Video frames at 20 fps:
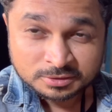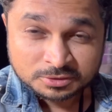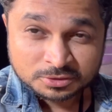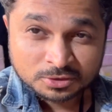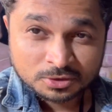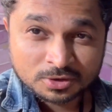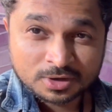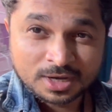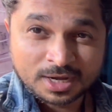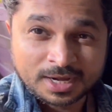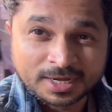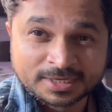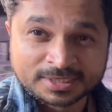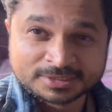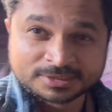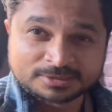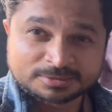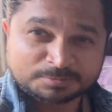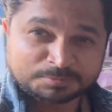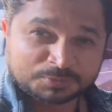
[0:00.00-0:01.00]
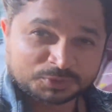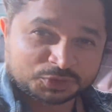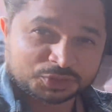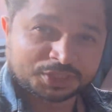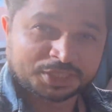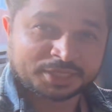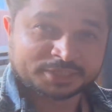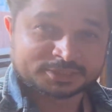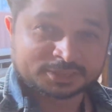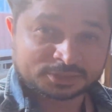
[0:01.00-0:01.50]
तो गाइस पीछे
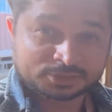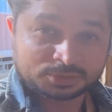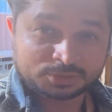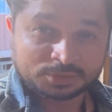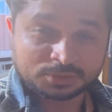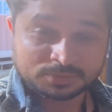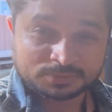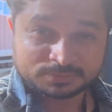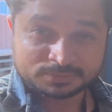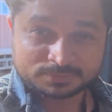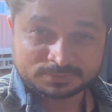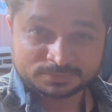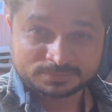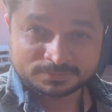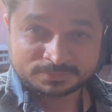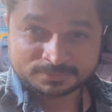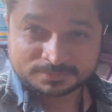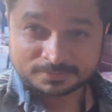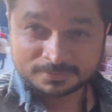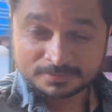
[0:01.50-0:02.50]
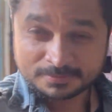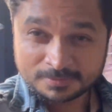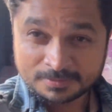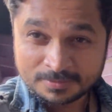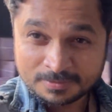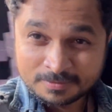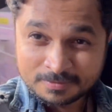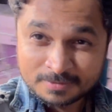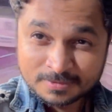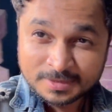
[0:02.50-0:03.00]
देख सकते हो
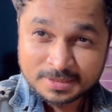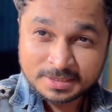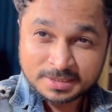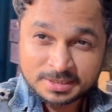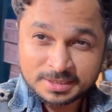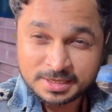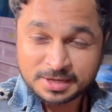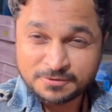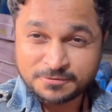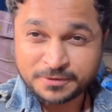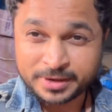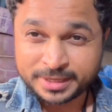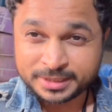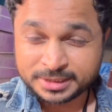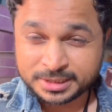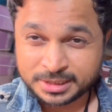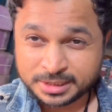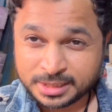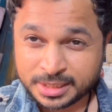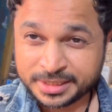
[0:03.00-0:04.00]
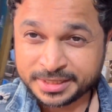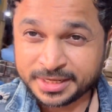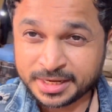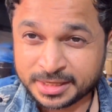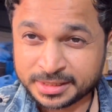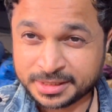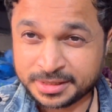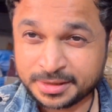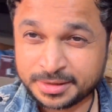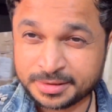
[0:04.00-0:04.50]
ये फैन की गाड़ी आ
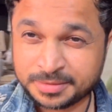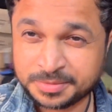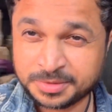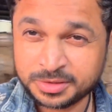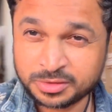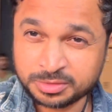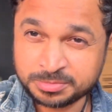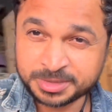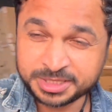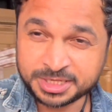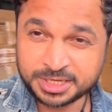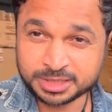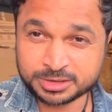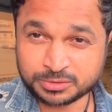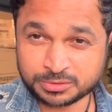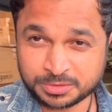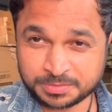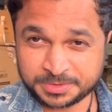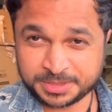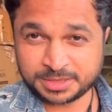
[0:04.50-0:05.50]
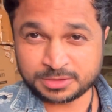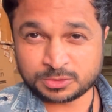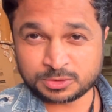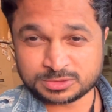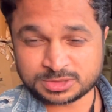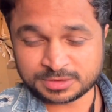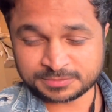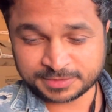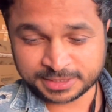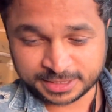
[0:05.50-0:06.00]
गई है अभी और मैं दिखाता हूँ अभी ये
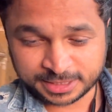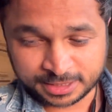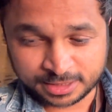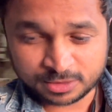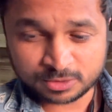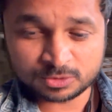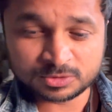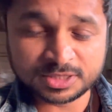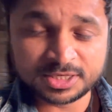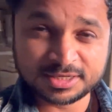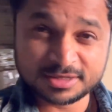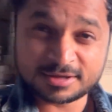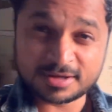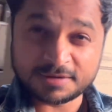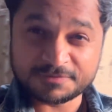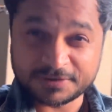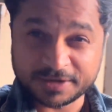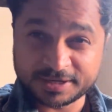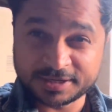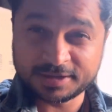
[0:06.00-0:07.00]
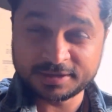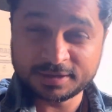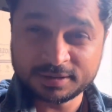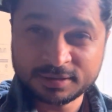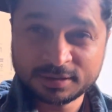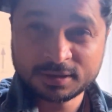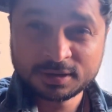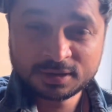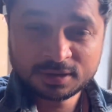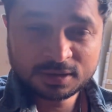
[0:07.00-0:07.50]
कौन सा फैन आया ओरिएंट का फैन है ये
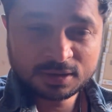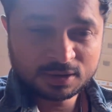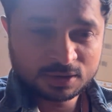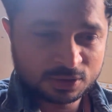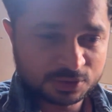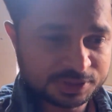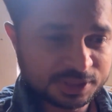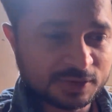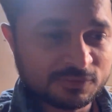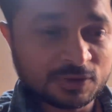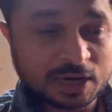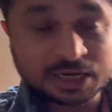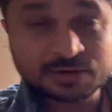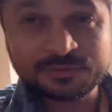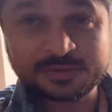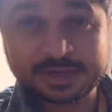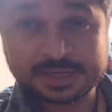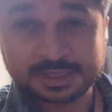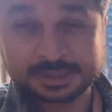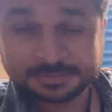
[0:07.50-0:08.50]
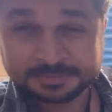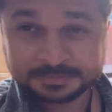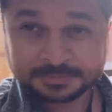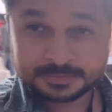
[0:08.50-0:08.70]
और ये वाल फैन है